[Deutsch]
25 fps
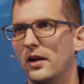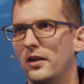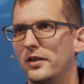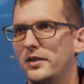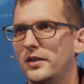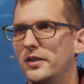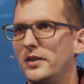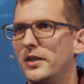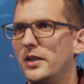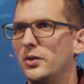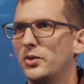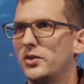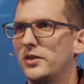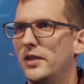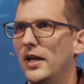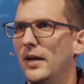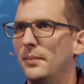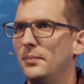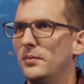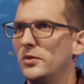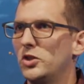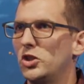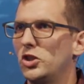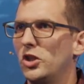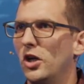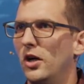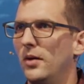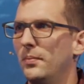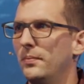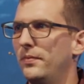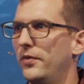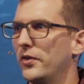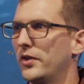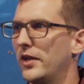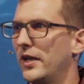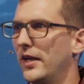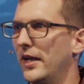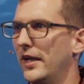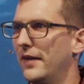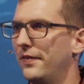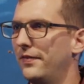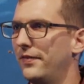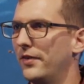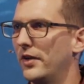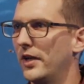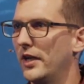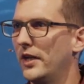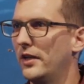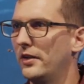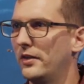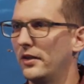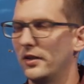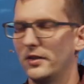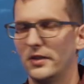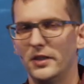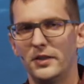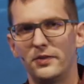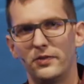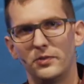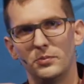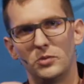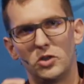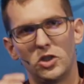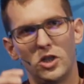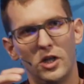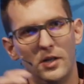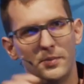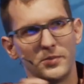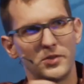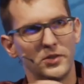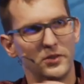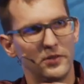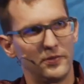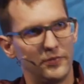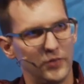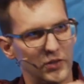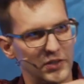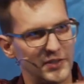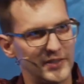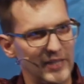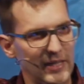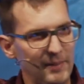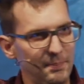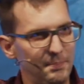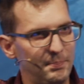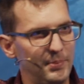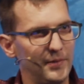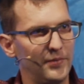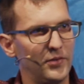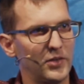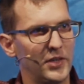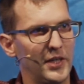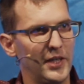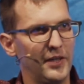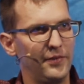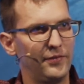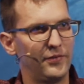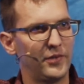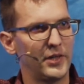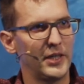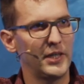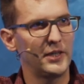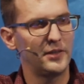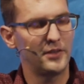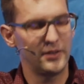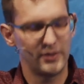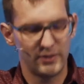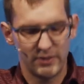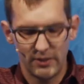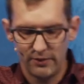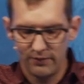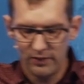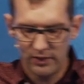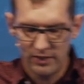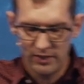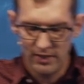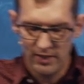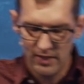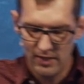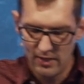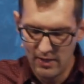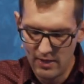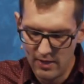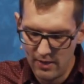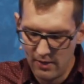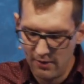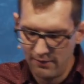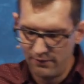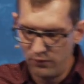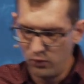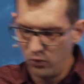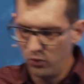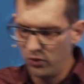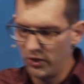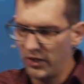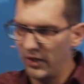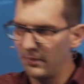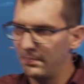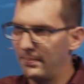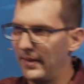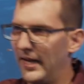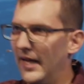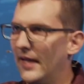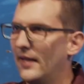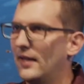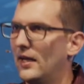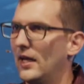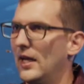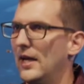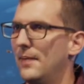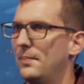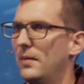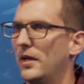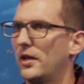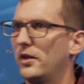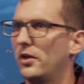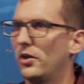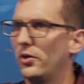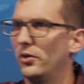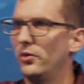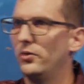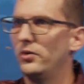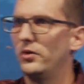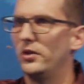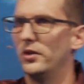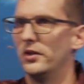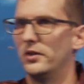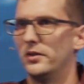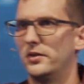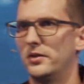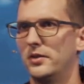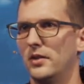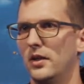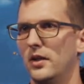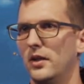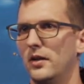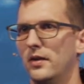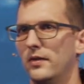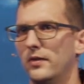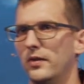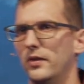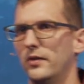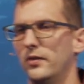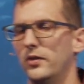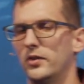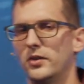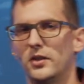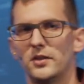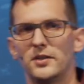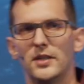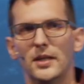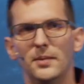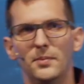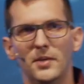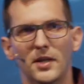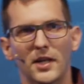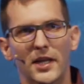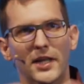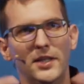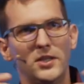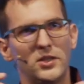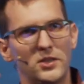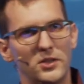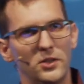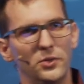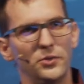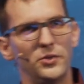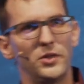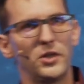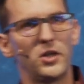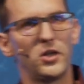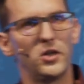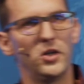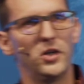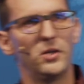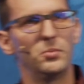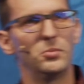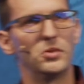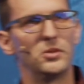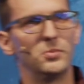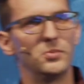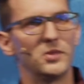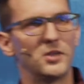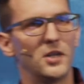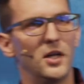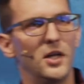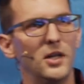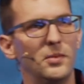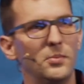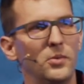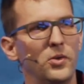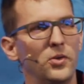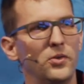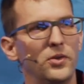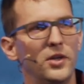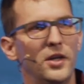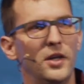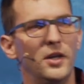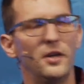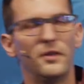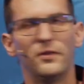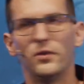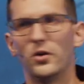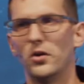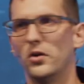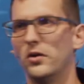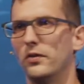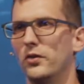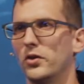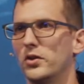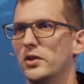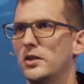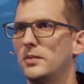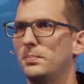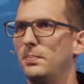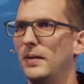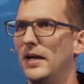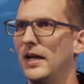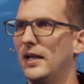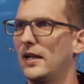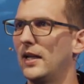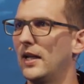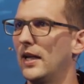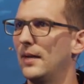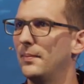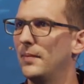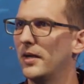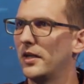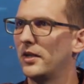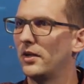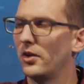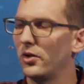Sie sind aus dem Stamm der Ephraiter, also nicht vom Stamm, sondern von Sippen der Ephraiter, sind wie die, die Bethlehem gegründet haben das haben wir ja letzten Sonntag gehört mit dem Salmon, wo, wo das Bethlehem hat